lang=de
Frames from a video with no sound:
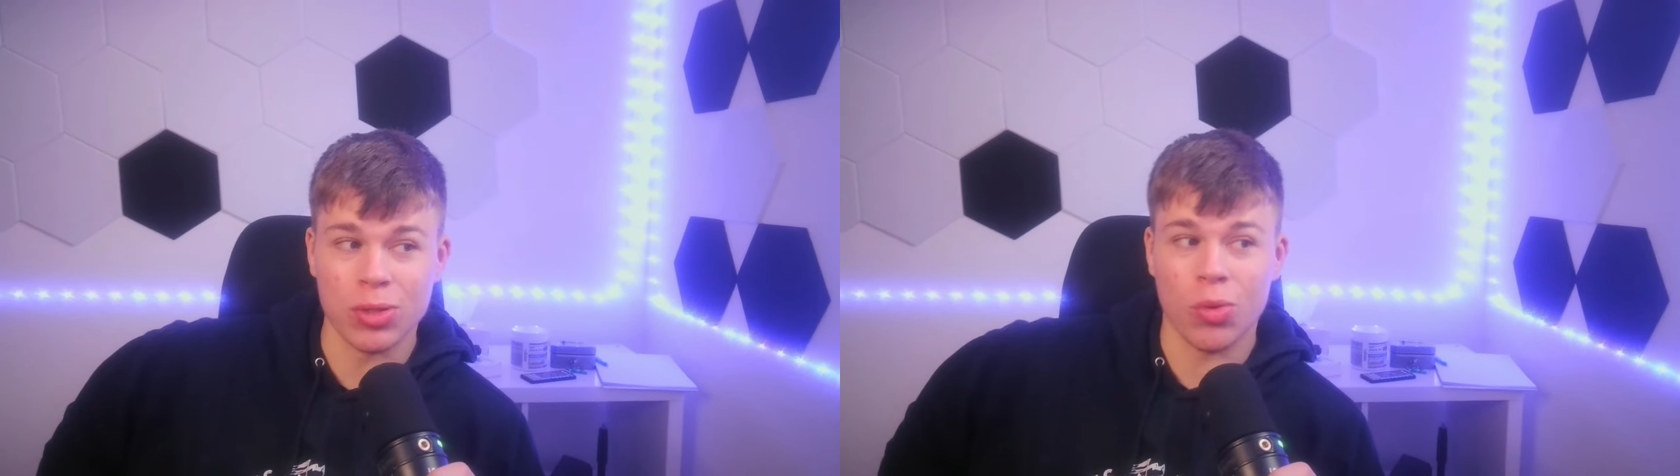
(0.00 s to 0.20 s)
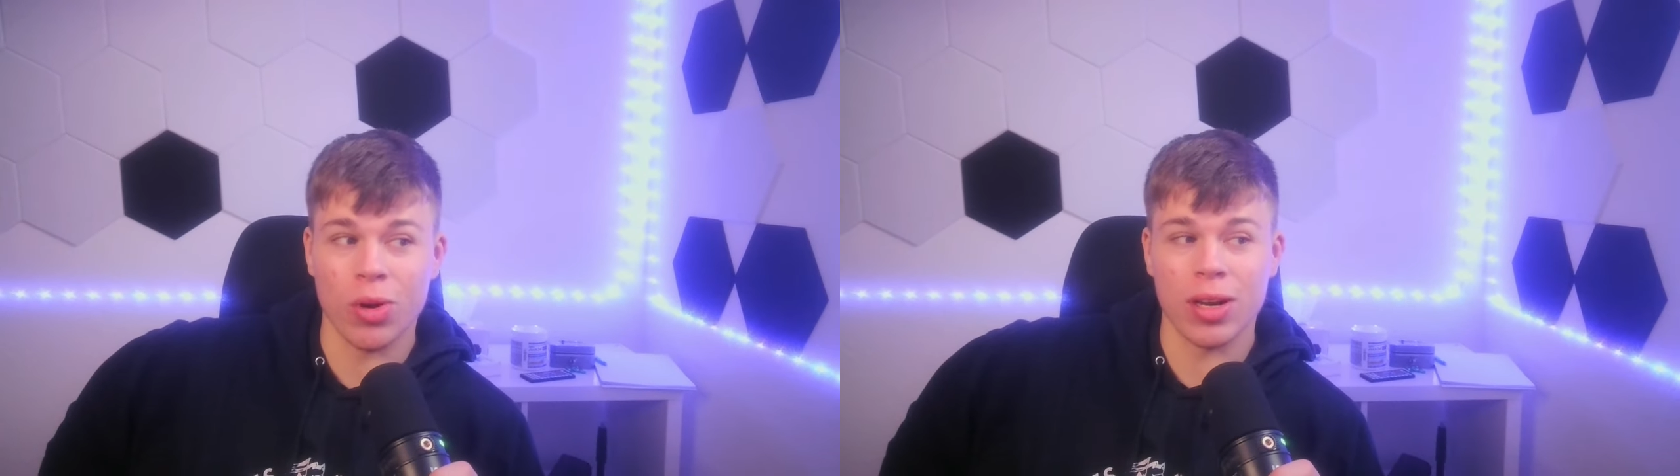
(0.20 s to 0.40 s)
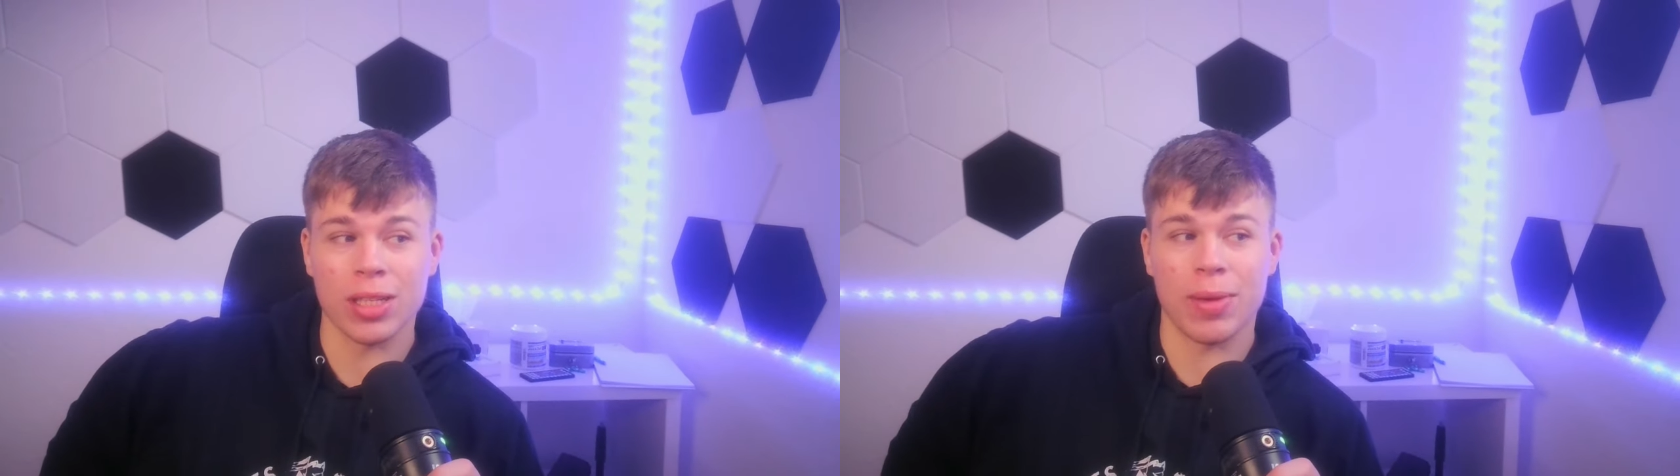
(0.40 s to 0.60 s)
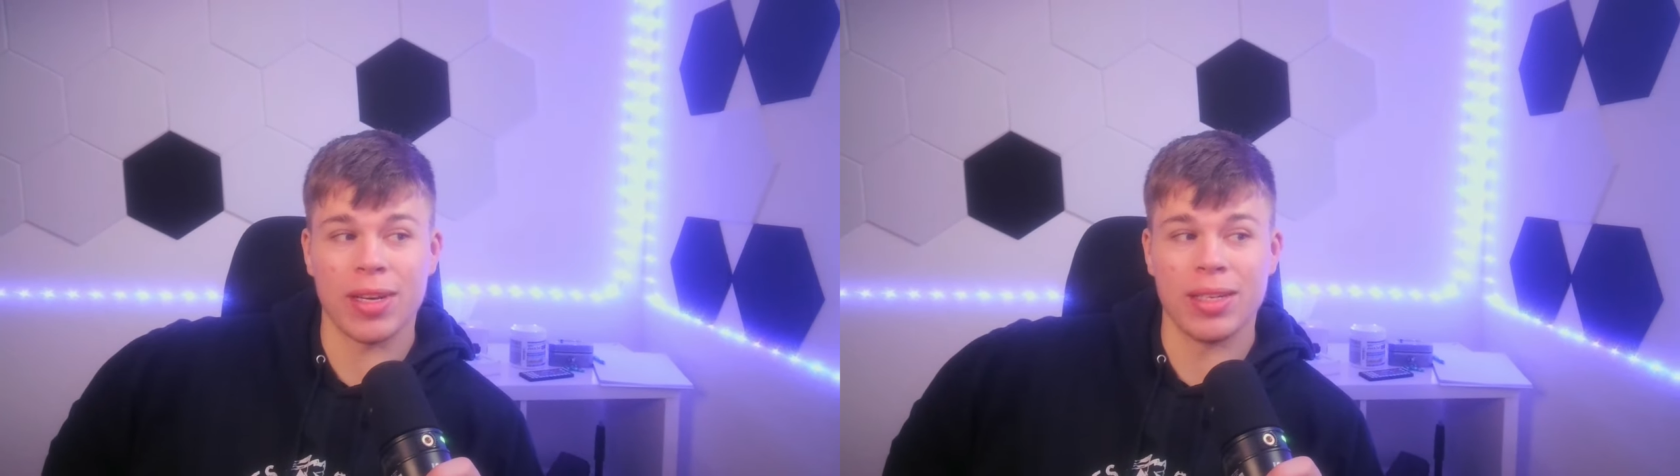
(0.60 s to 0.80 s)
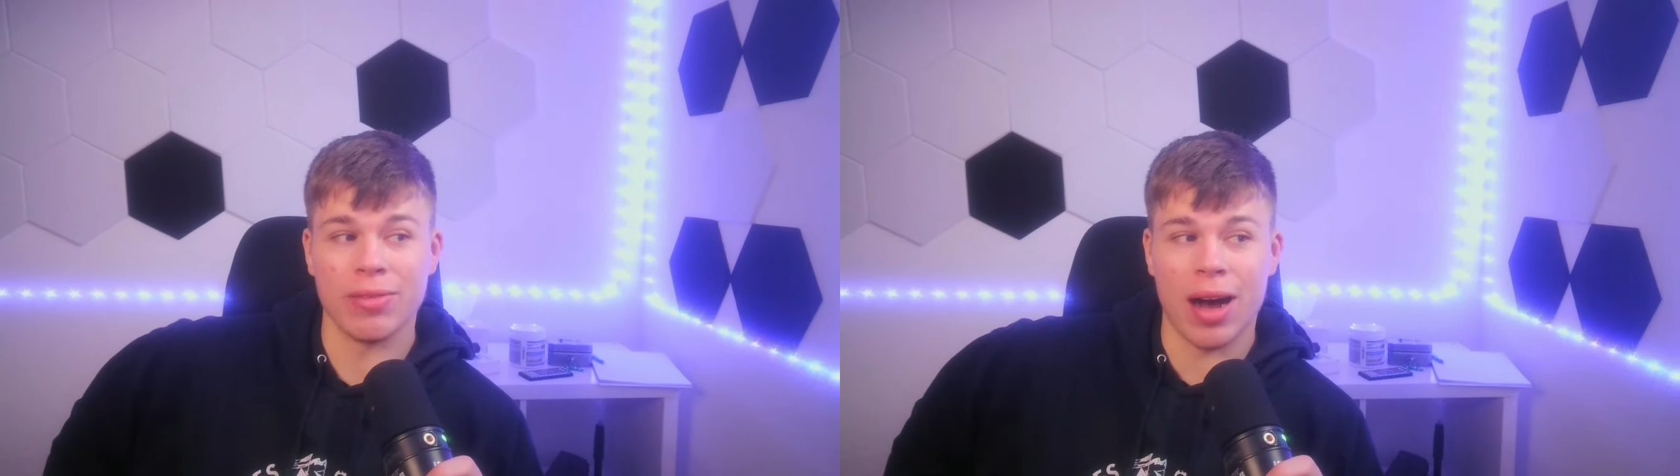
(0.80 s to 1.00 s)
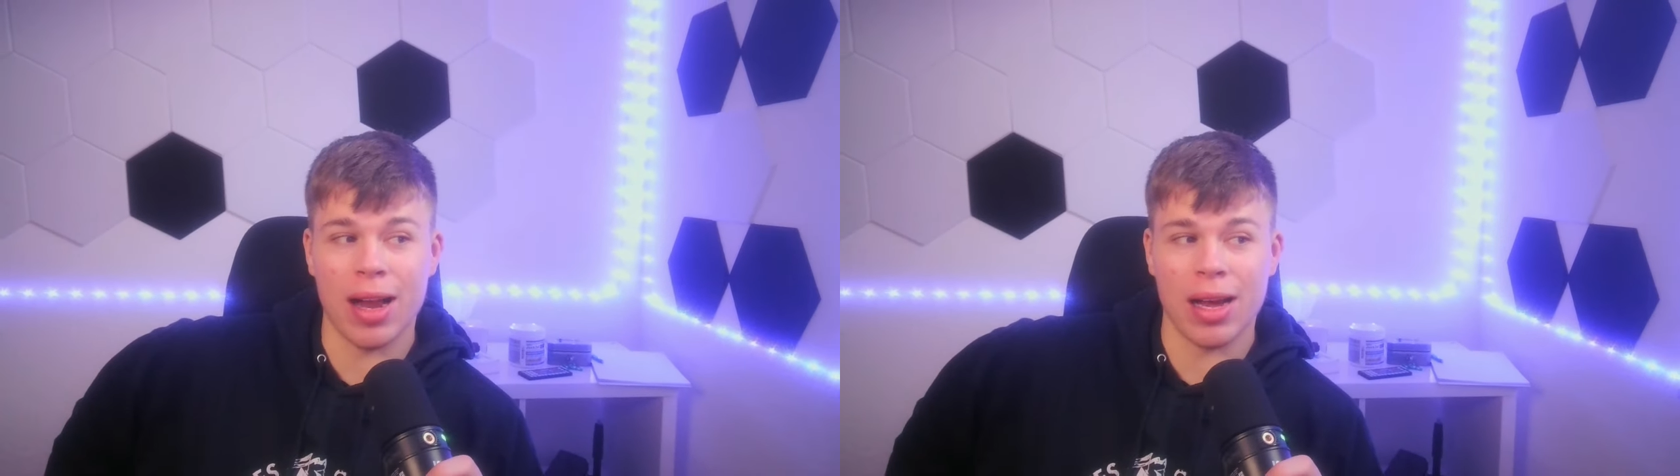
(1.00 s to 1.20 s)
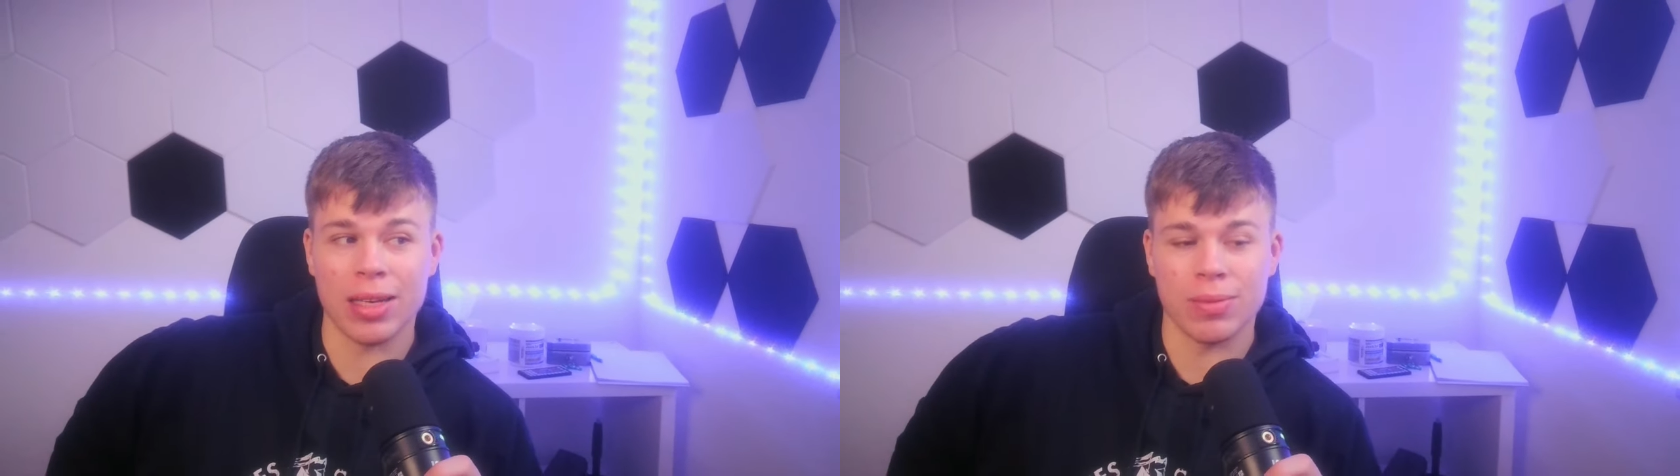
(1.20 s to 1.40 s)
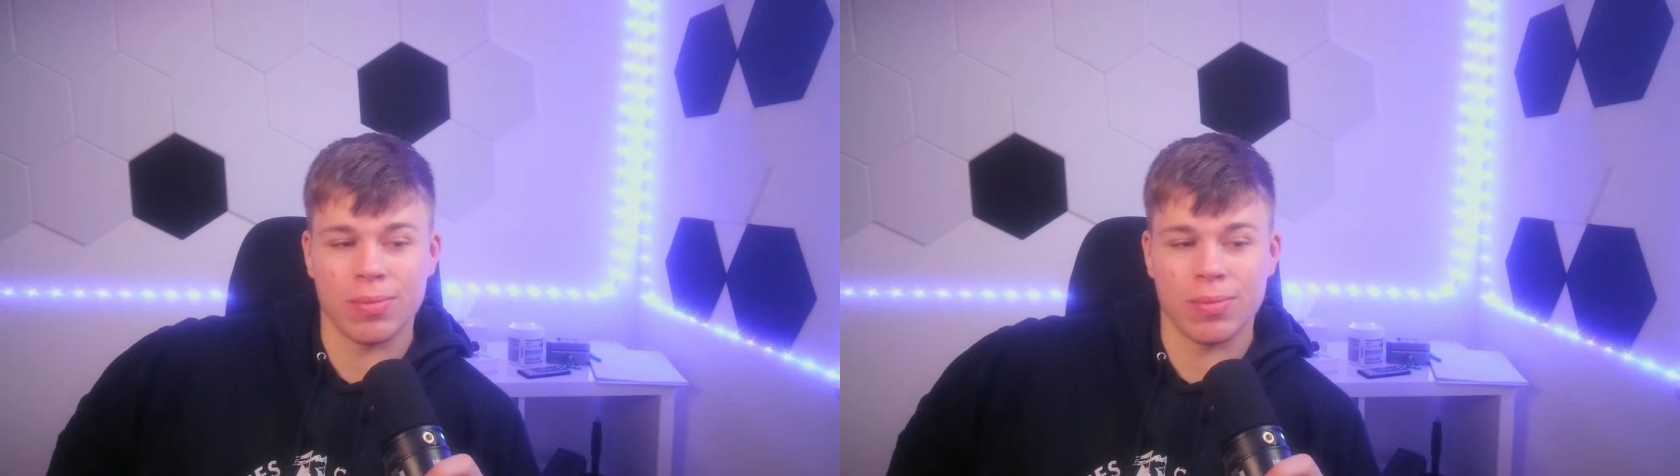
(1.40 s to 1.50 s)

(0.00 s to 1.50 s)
ohne dass man die Wahl hat.